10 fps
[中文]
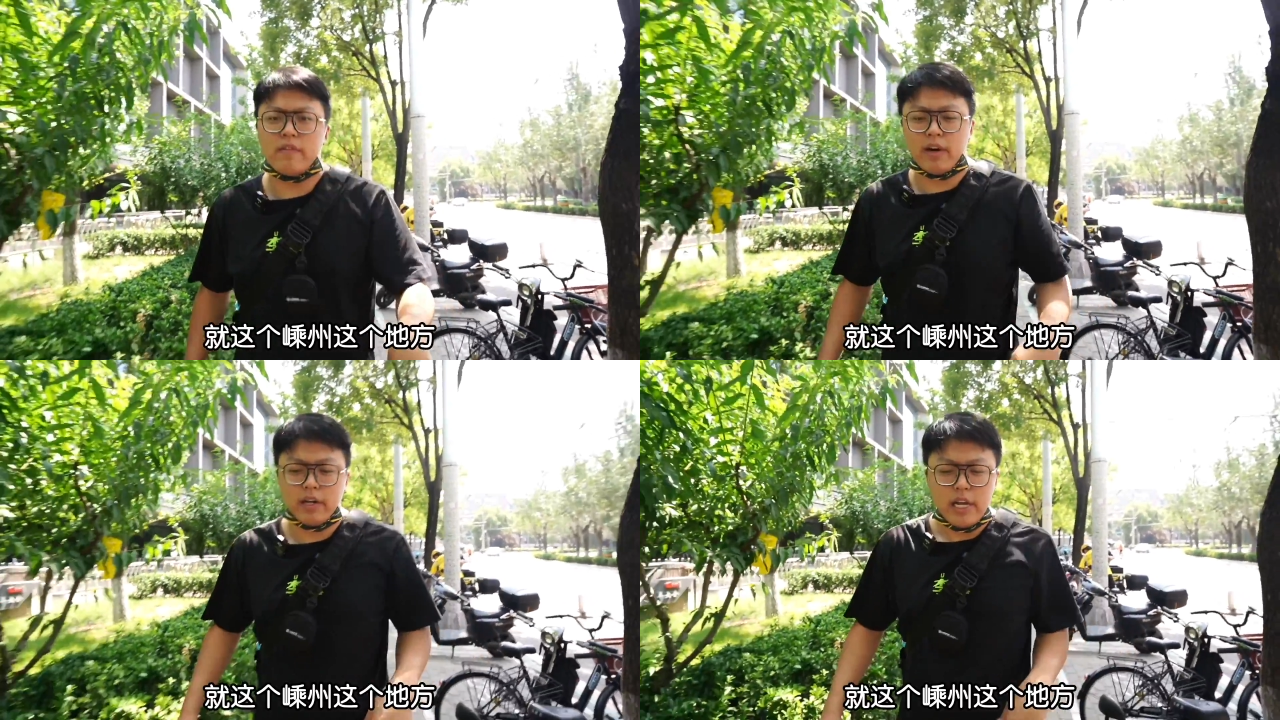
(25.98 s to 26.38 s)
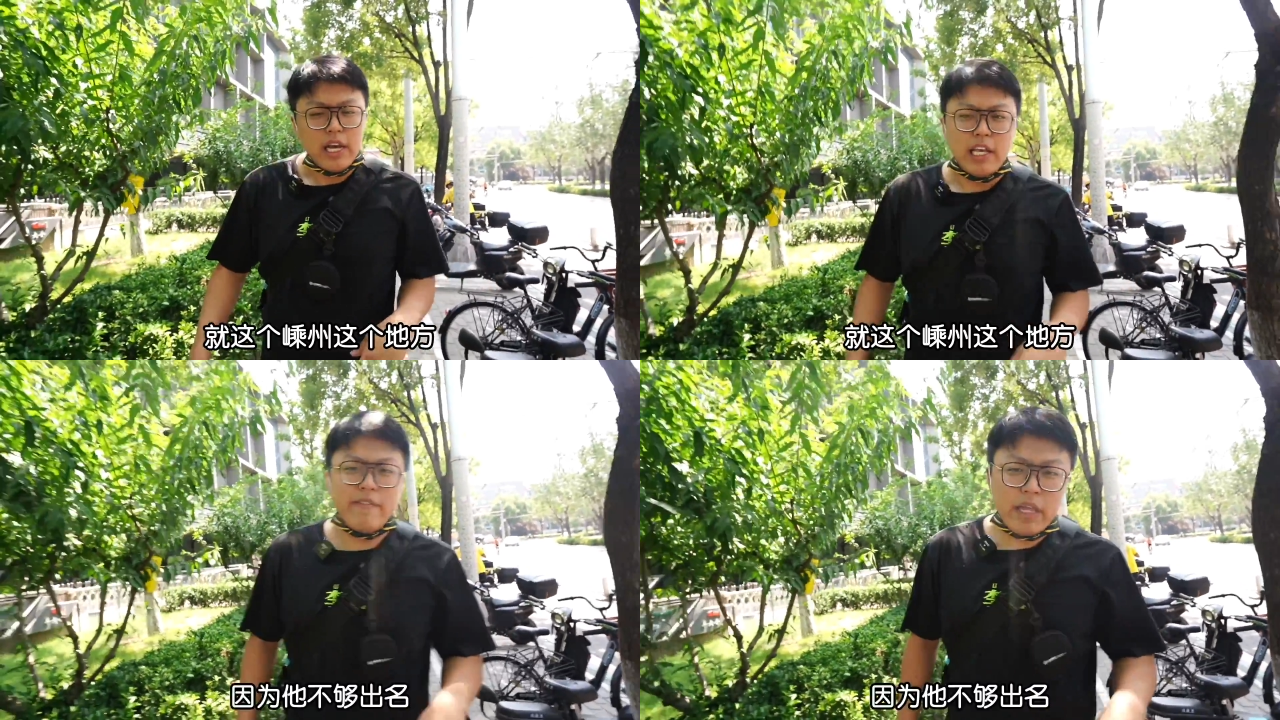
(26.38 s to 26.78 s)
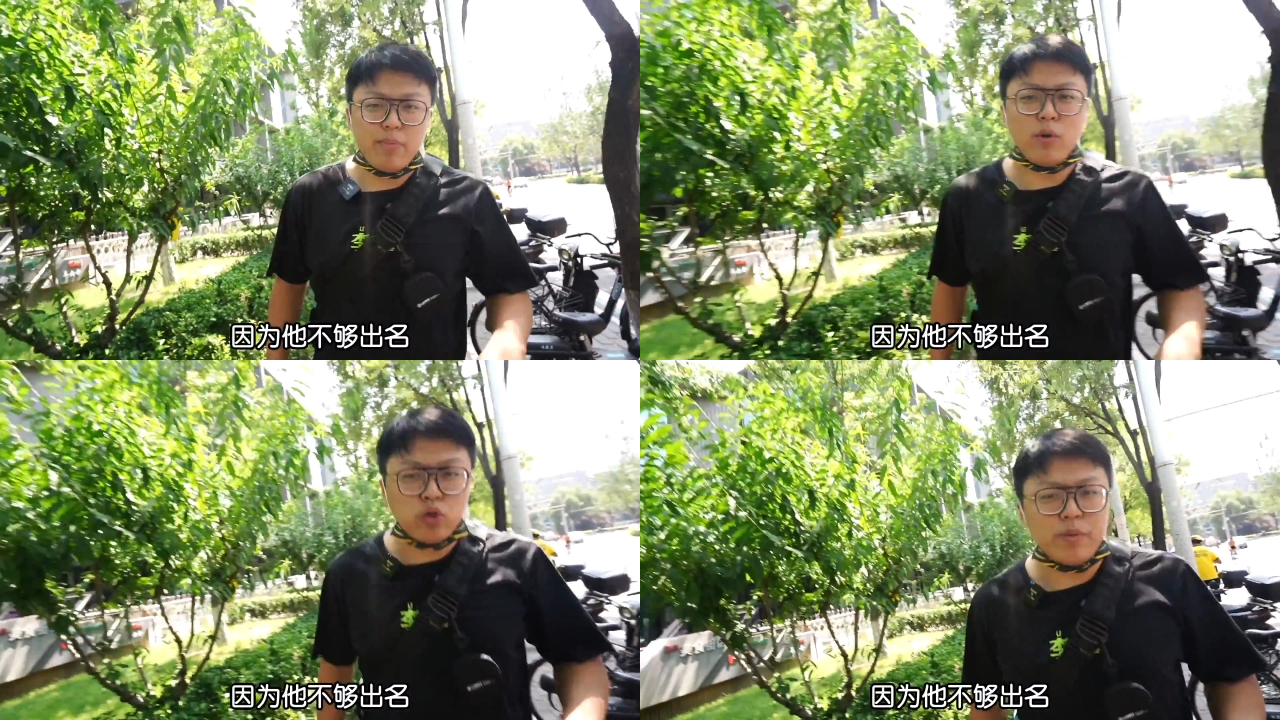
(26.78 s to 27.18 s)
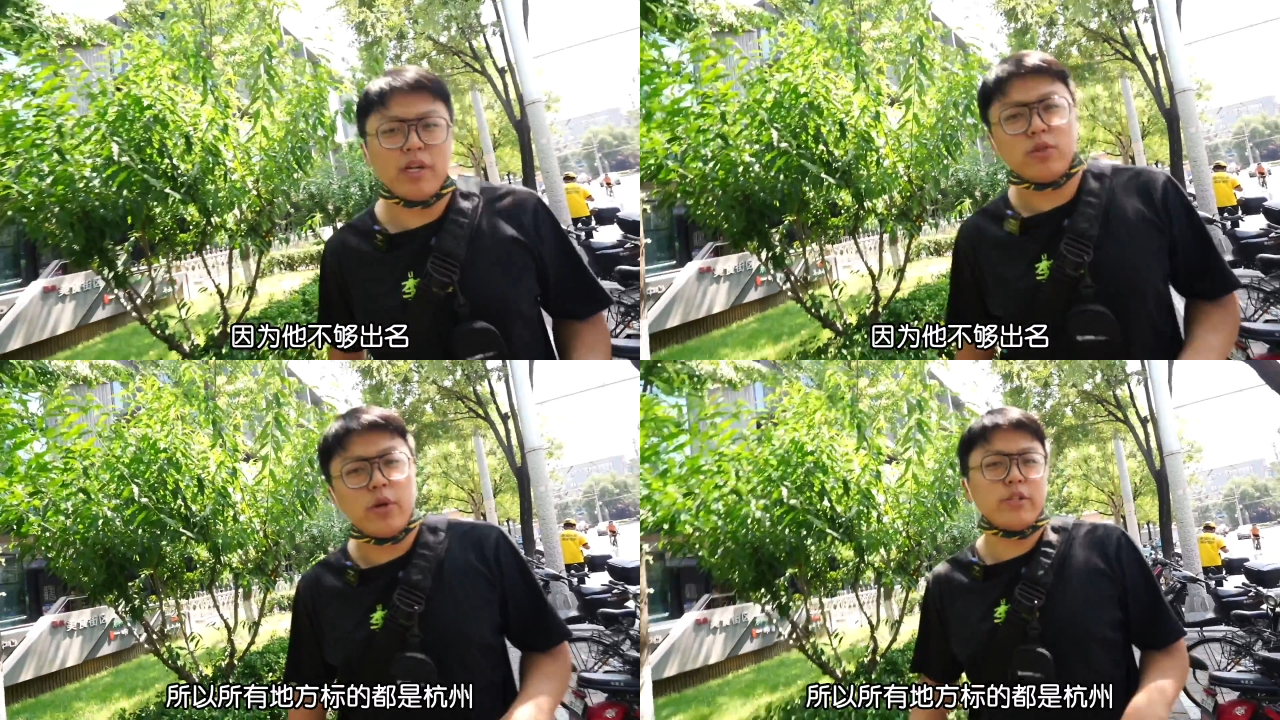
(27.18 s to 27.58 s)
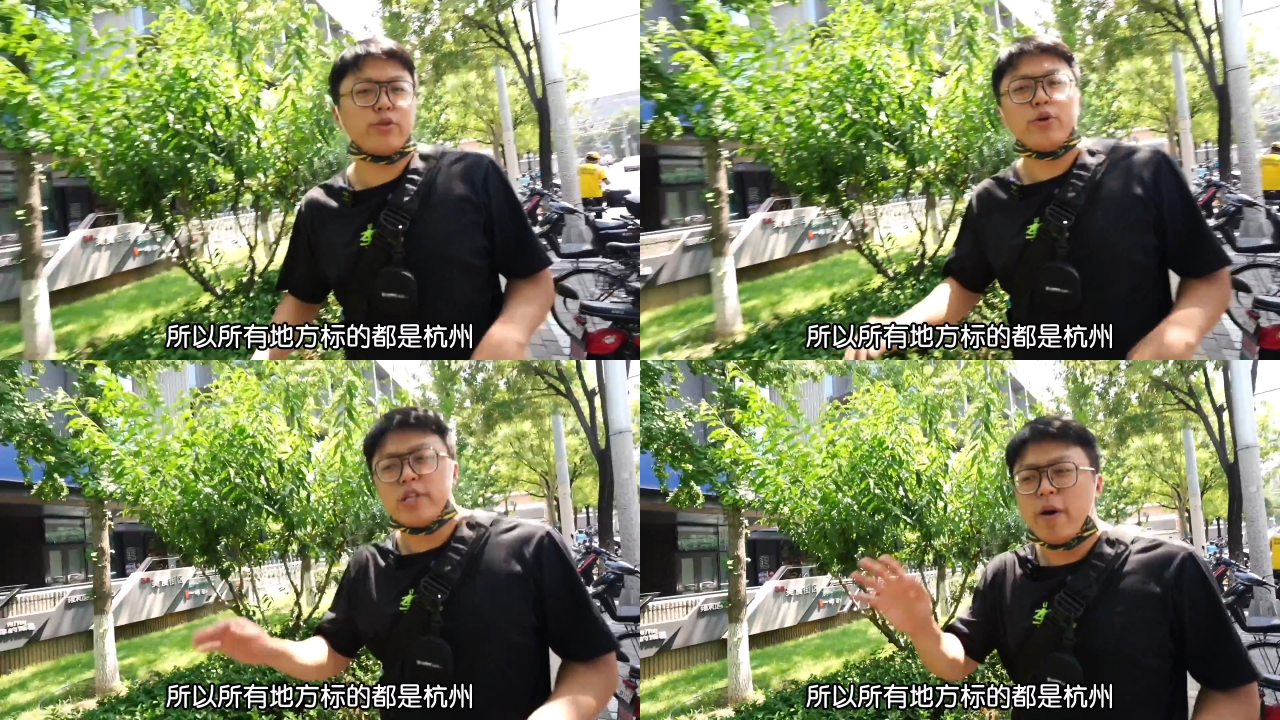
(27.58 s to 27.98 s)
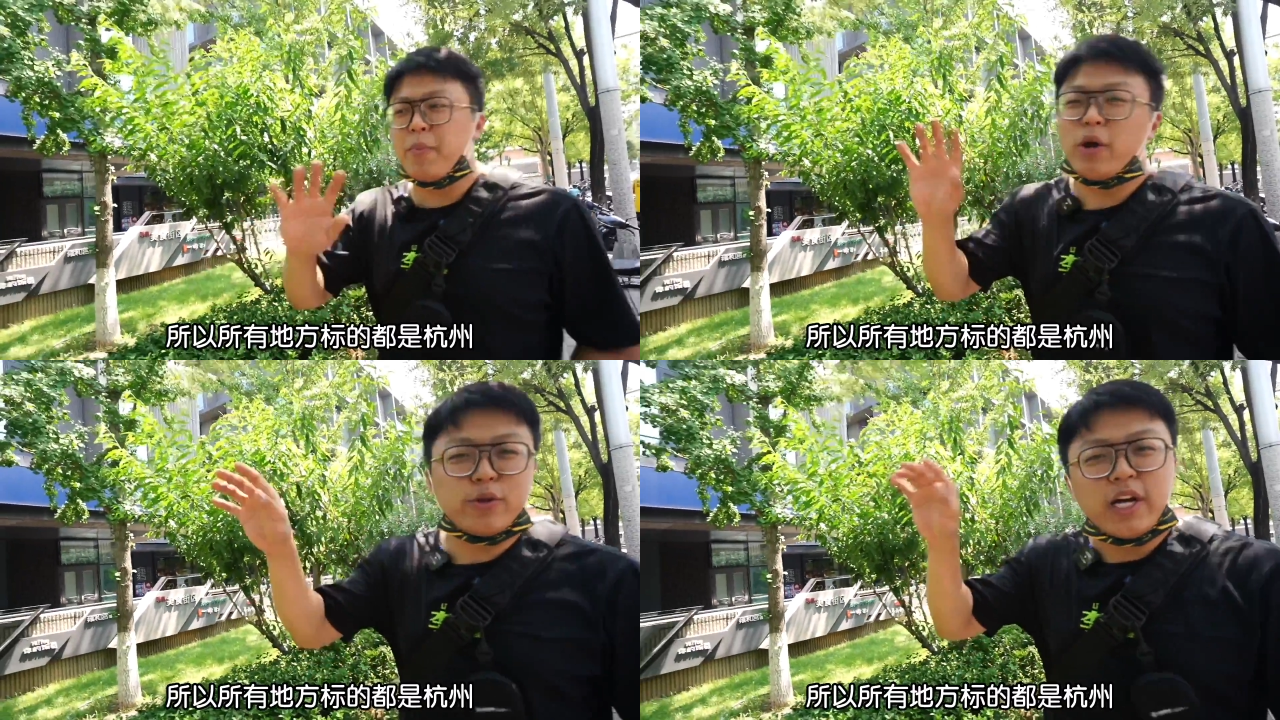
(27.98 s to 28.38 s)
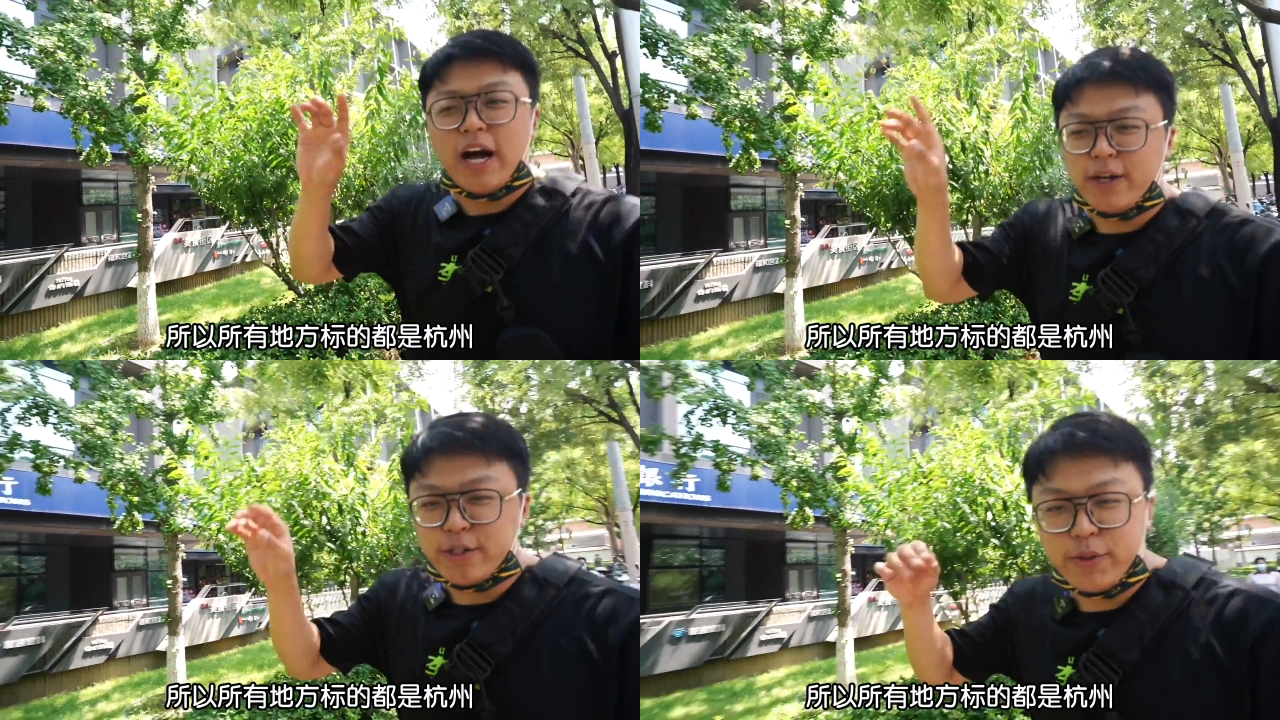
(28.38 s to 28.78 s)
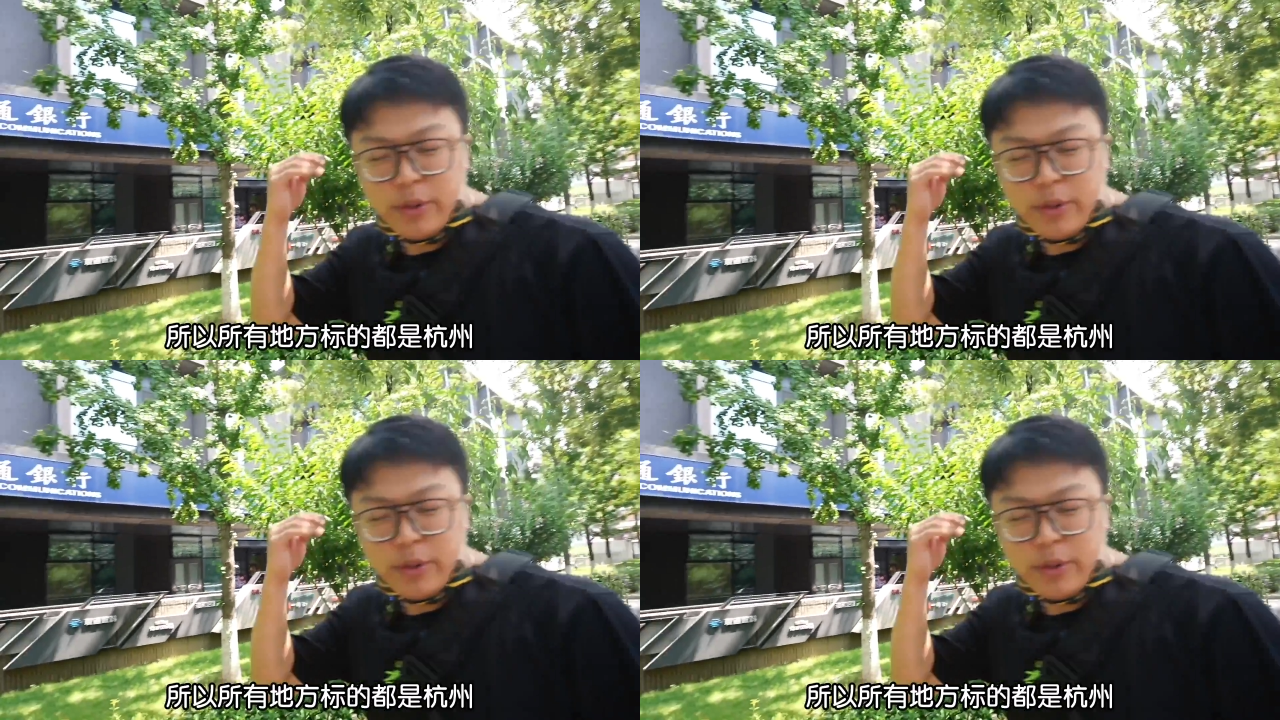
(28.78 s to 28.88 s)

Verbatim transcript: 方，因为它不够出名，所以所有地方标的都是杭州。